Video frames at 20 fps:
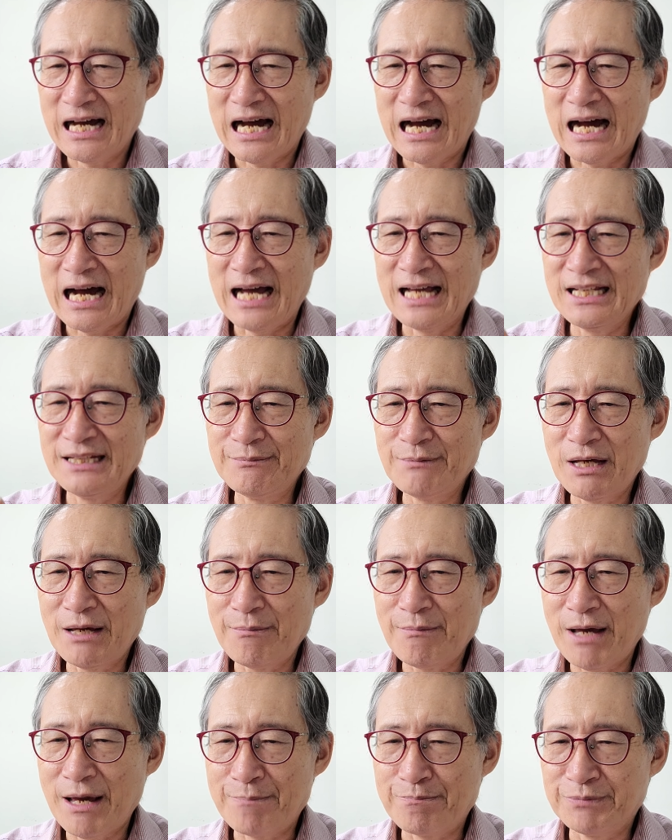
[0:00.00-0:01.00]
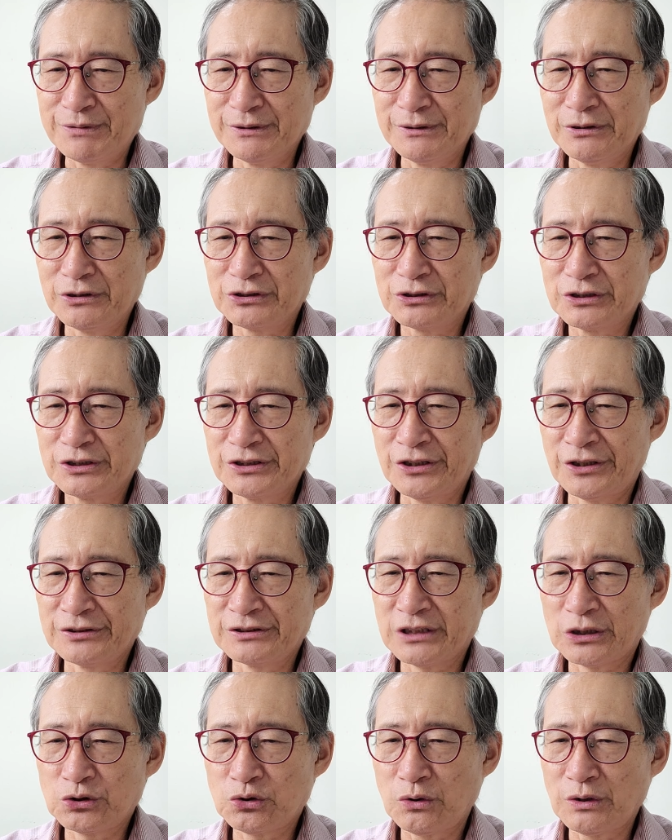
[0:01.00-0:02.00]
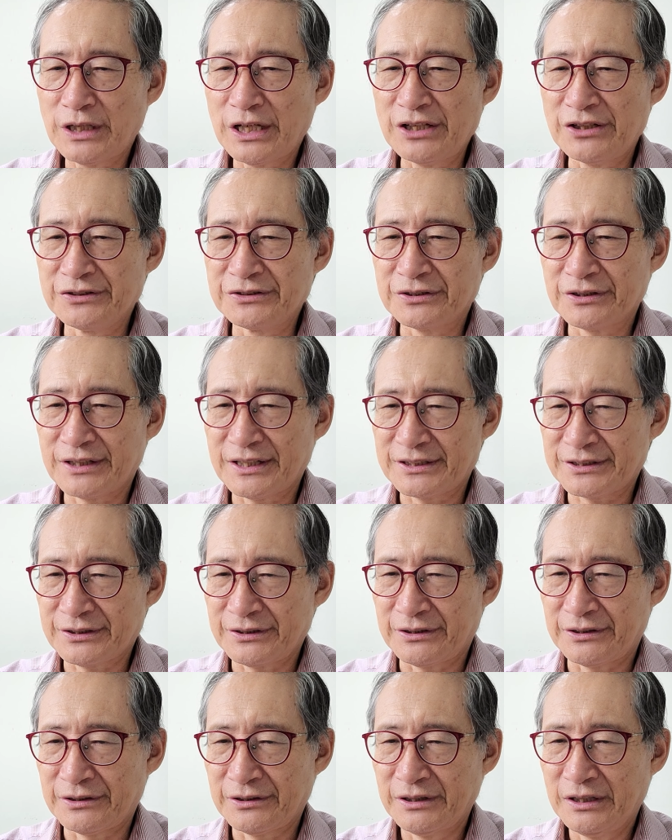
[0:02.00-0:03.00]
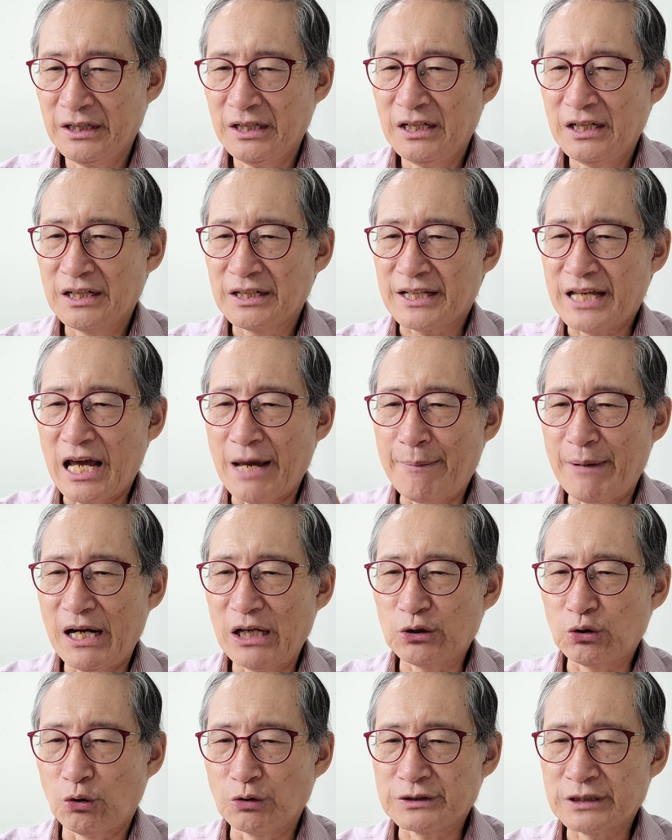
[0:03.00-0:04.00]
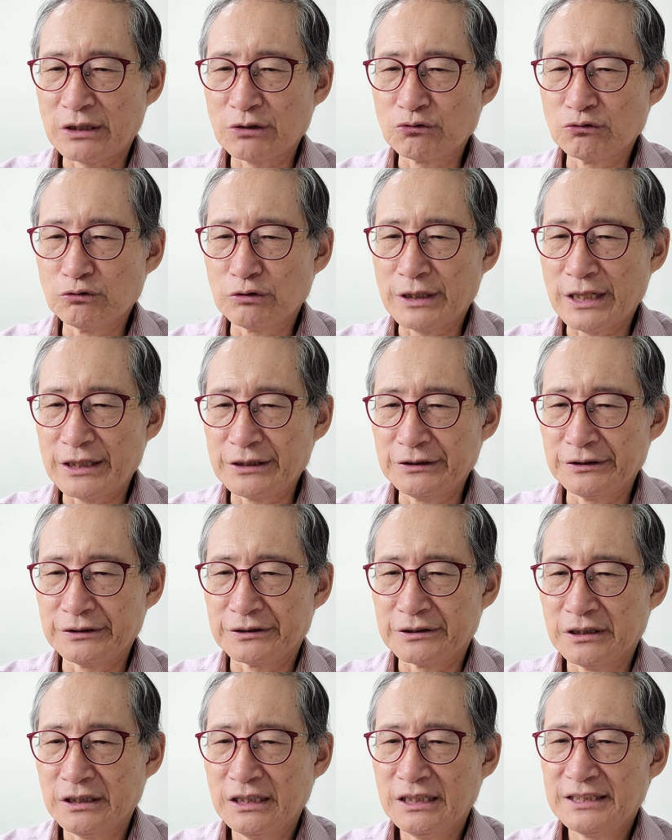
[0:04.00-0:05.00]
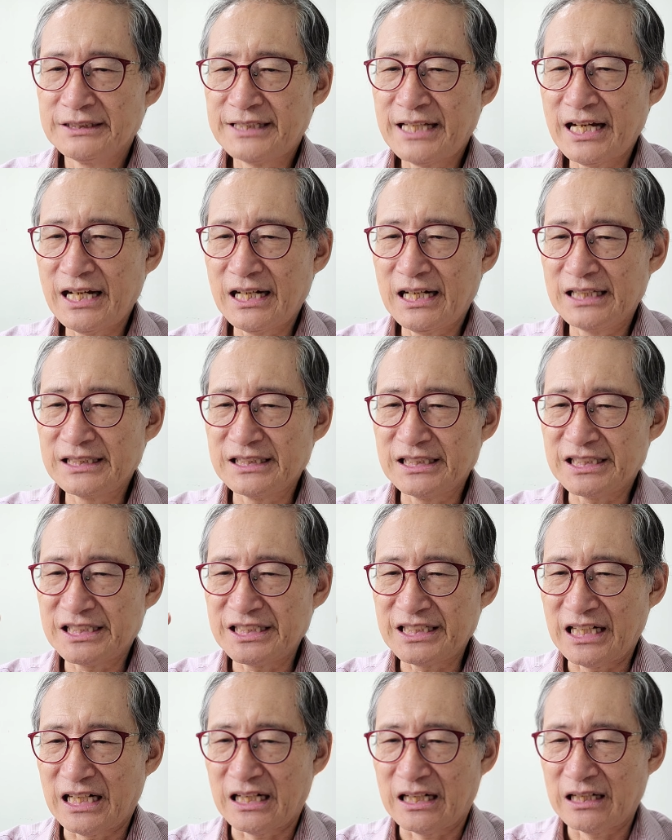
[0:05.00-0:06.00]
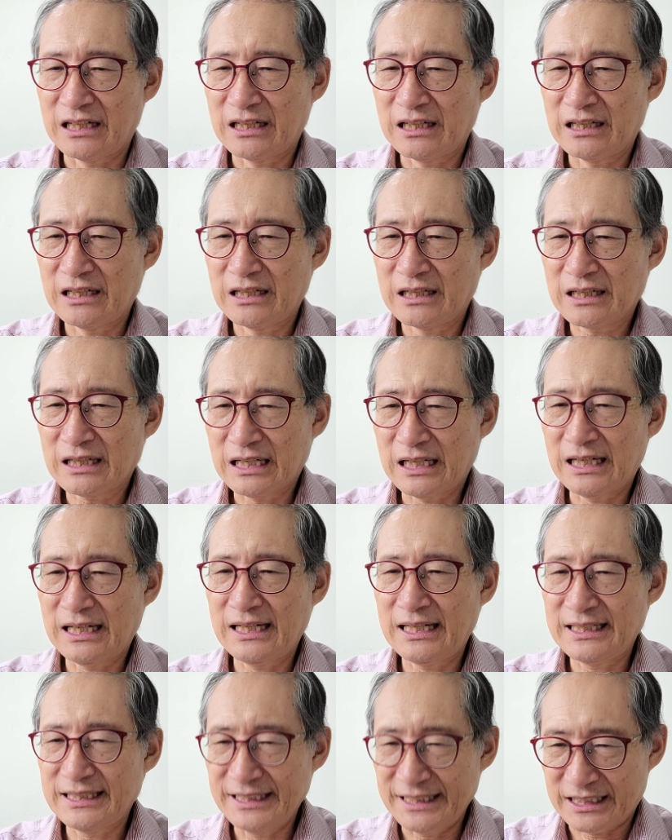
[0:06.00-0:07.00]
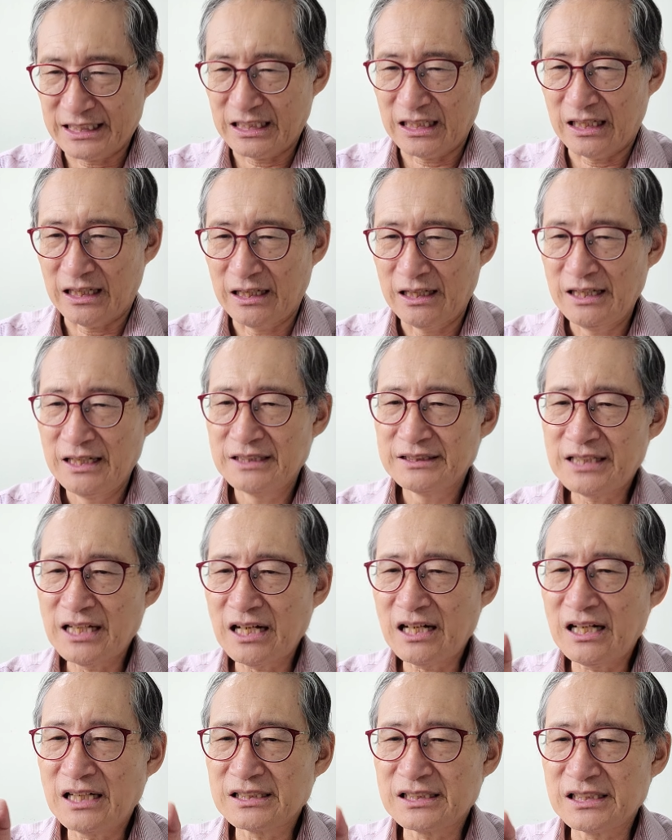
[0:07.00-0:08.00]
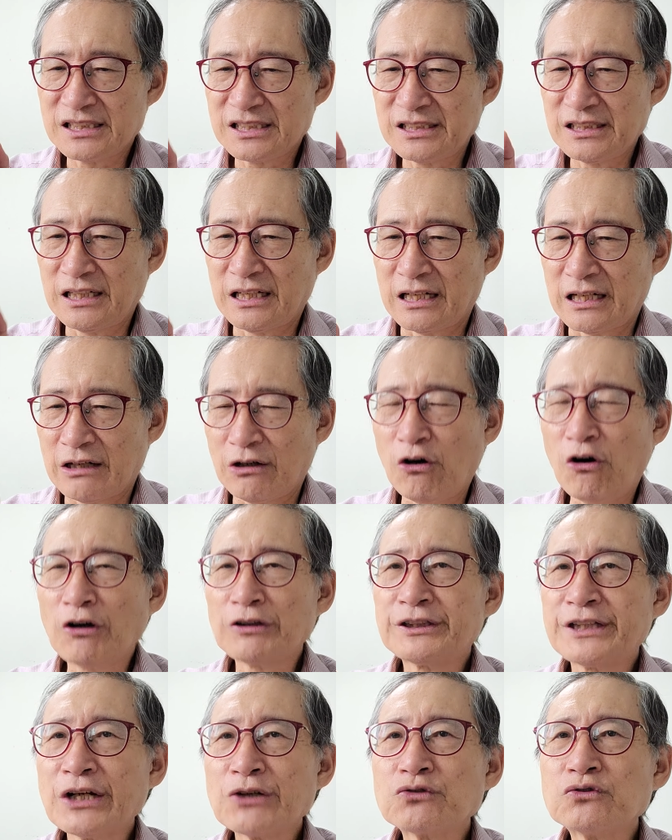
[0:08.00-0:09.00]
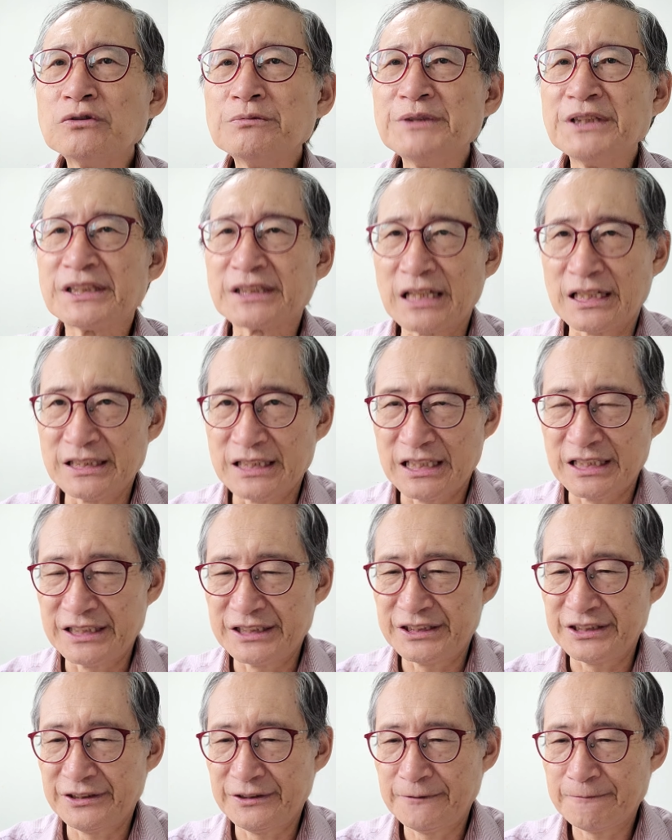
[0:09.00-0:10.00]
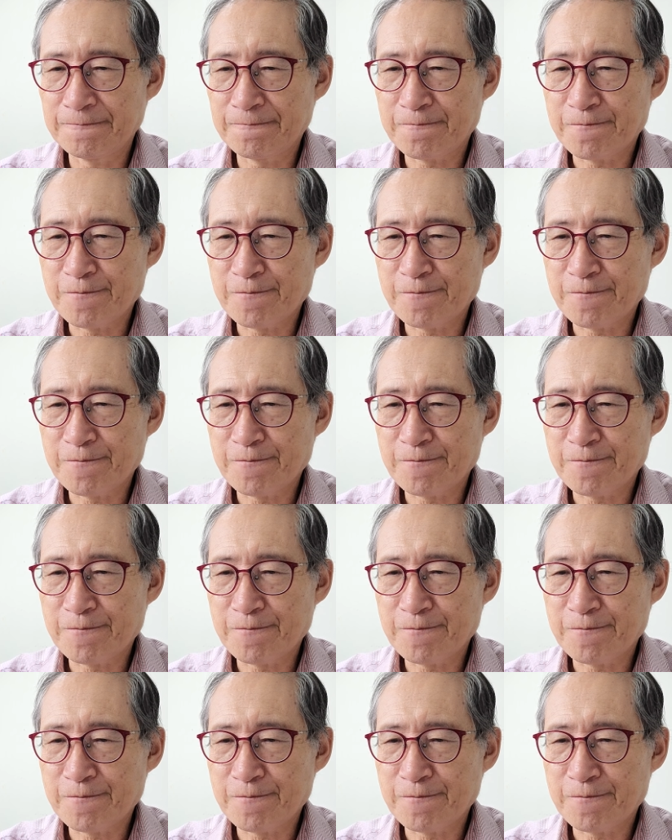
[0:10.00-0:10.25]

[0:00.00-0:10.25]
IMF 연차 총회 연설에서 개발 도상국에는 세 가지 신화 가 있다. 세 가지 신화, 헛된 꿈이 있다는 얘기죠.